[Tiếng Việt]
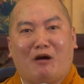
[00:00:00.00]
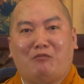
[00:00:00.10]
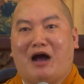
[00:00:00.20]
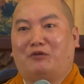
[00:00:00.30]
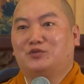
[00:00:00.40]

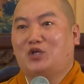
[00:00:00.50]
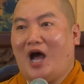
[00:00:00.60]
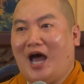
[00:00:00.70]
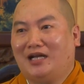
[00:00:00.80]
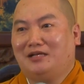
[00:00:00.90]
bông hồng cho
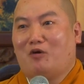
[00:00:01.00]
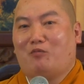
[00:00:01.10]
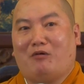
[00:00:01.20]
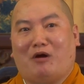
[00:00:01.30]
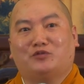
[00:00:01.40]
anh, một
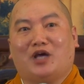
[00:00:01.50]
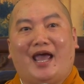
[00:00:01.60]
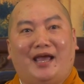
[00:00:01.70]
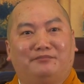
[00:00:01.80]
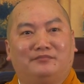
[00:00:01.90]
bông hồng cho
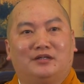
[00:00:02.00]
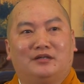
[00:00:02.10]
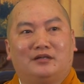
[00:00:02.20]
em,